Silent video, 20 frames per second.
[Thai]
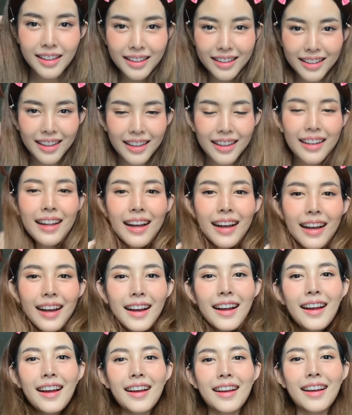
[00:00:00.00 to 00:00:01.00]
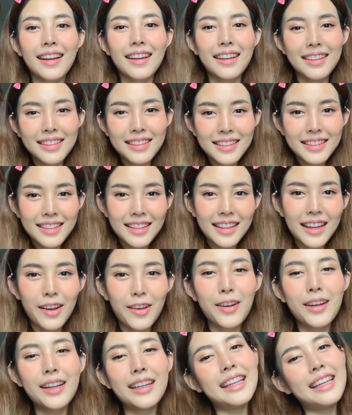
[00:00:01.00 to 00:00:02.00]
เฮ้ยอันนี้น่ารักอ่ะ
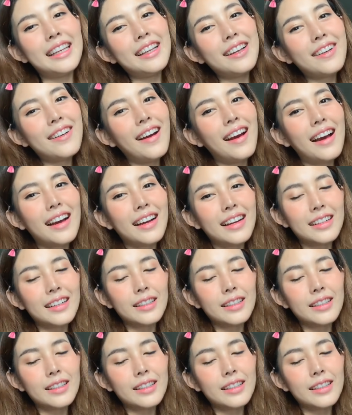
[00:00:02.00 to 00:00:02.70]
เอาอันนี้ดีกว่า